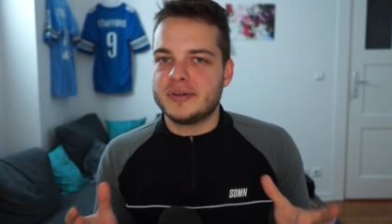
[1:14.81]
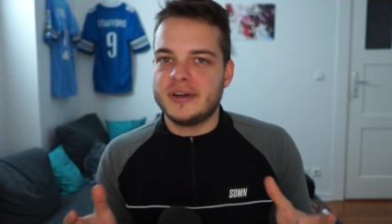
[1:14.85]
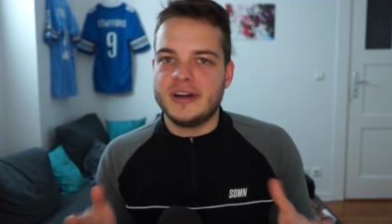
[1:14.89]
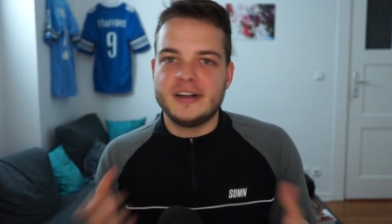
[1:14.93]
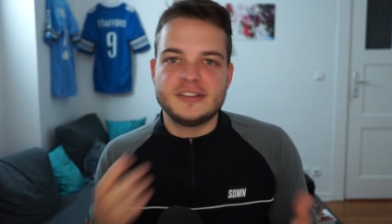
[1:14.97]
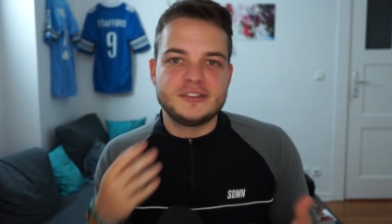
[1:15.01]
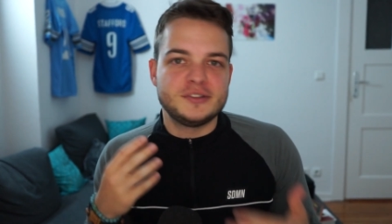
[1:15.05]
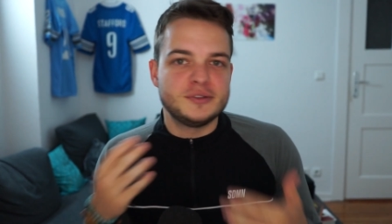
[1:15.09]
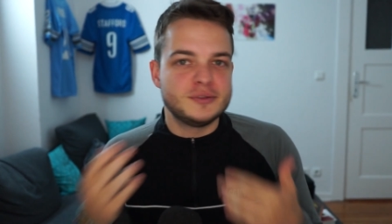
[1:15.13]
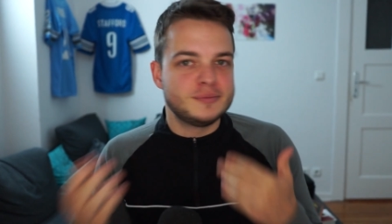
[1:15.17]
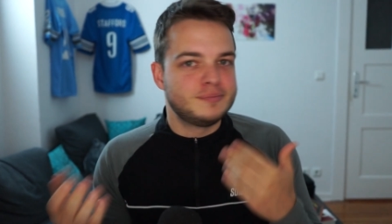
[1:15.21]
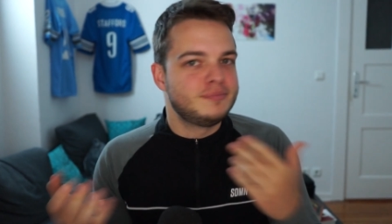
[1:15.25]

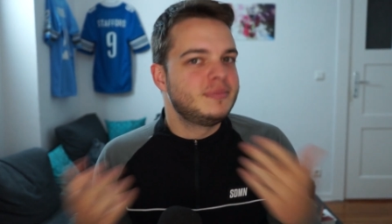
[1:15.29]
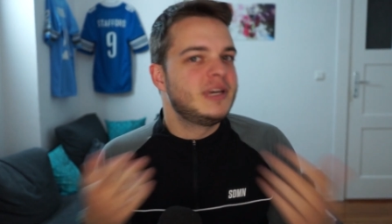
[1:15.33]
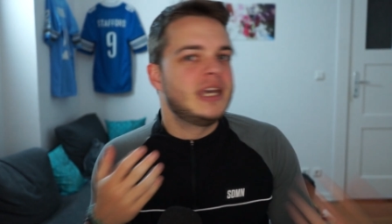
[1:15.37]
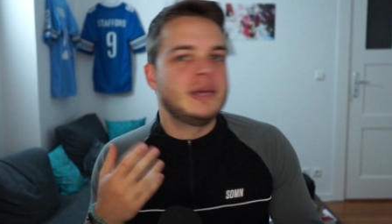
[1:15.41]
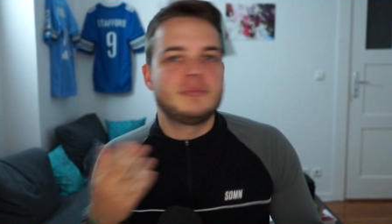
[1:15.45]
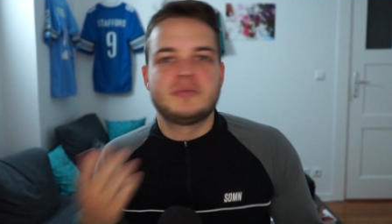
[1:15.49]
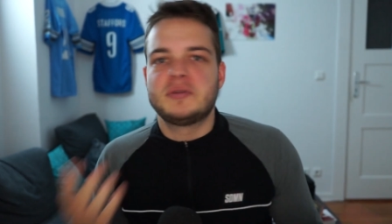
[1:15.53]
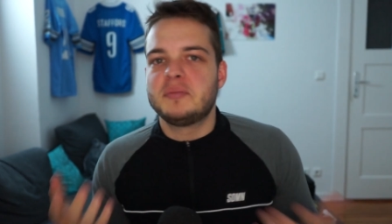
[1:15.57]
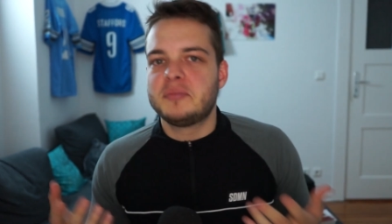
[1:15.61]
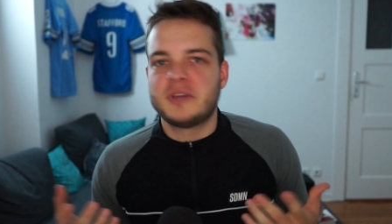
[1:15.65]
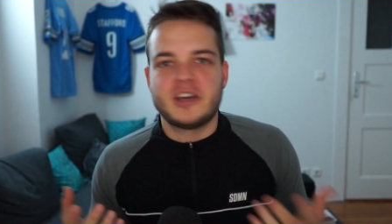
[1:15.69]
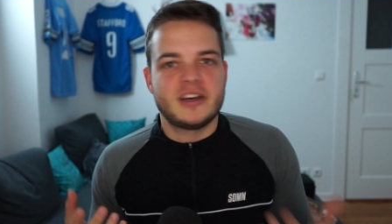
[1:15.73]
Also
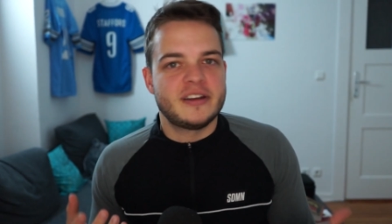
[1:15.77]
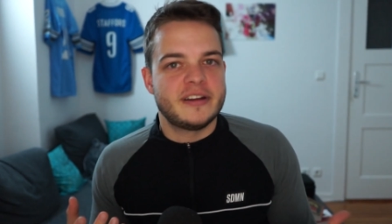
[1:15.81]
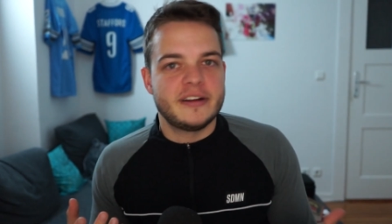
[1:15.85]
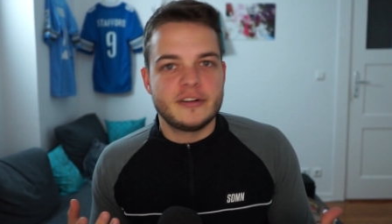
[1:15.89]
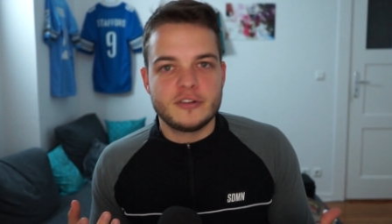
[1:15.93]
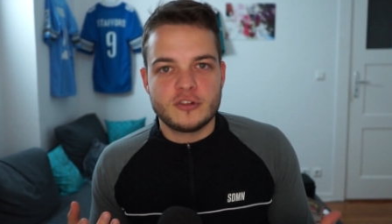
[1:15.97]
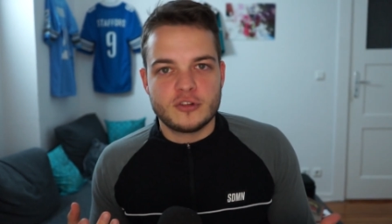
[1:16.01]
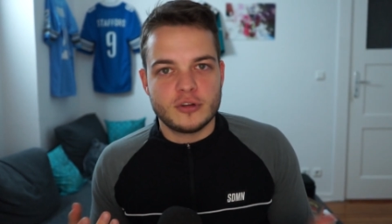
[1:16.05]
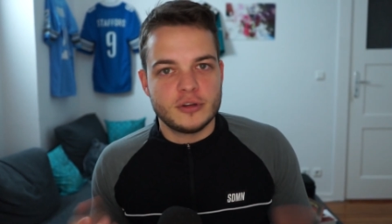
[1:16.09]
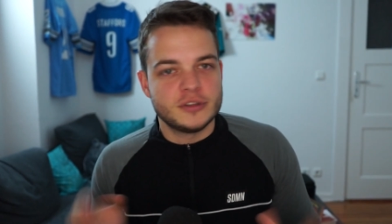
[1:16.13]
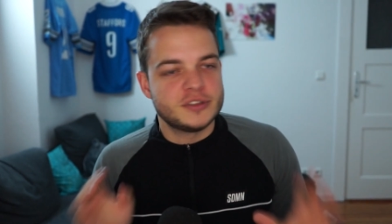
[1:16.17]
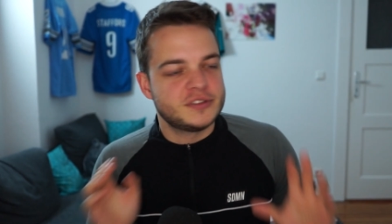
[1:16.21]
gebt dem Kanal
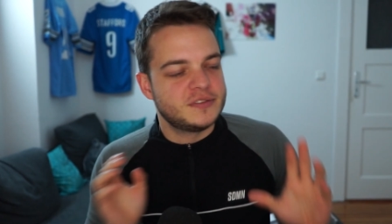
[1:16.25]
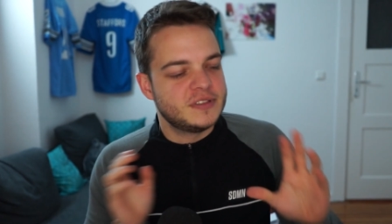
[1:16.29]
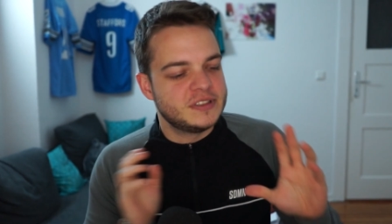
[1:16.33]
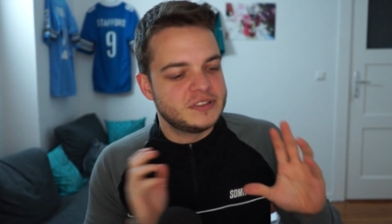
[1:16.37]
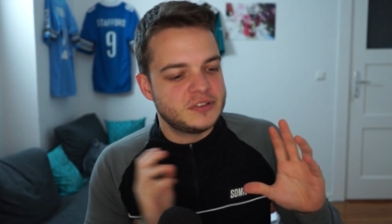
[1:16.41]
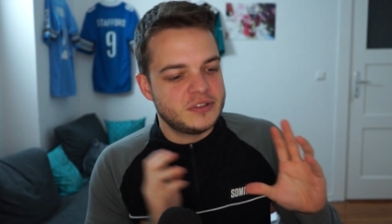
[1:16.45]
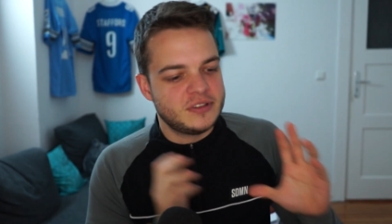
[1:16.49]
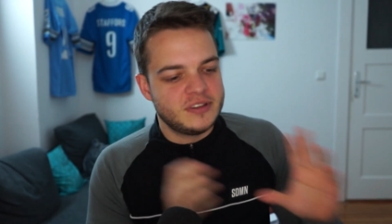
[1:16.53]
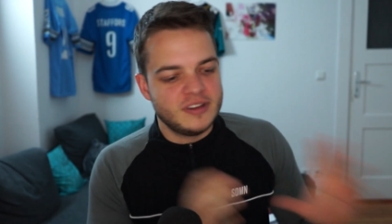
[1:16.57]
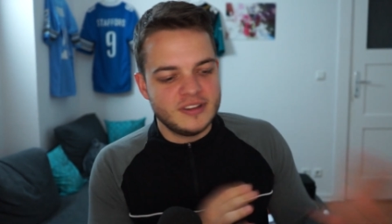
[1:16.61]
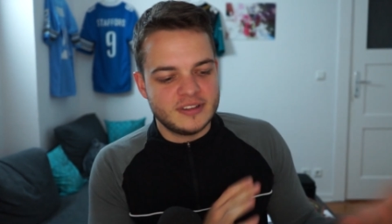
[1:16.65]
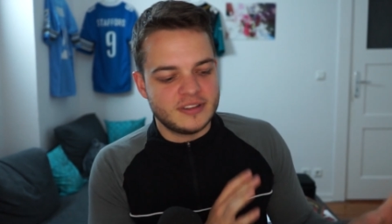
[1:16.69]
eine Chance. Wenn
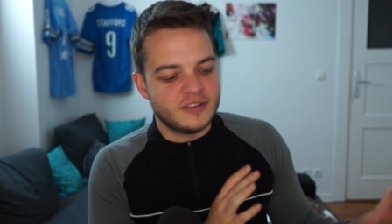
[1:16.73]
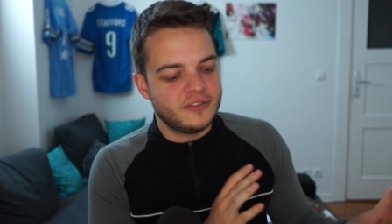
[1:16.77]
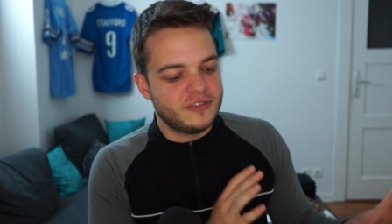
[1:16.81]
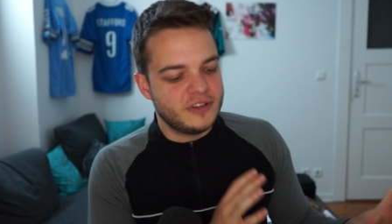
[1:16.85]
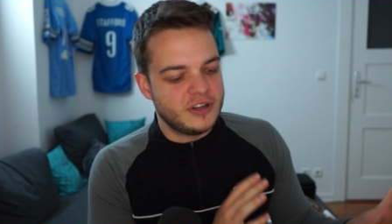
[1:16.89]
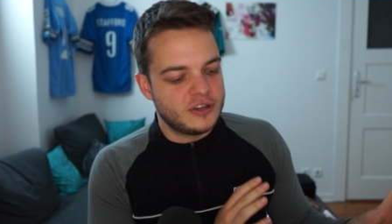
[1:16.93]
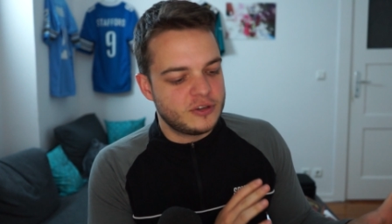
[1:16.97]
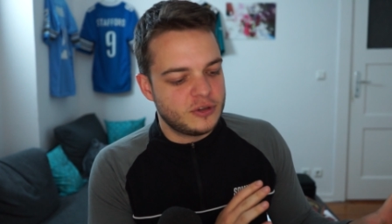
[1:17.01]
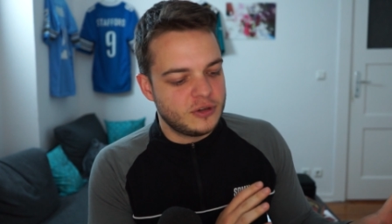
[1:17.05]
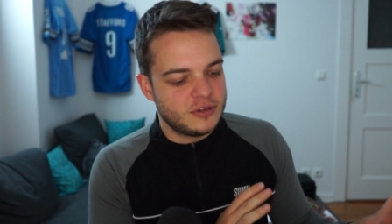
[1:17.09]
es euch nicht gefällt,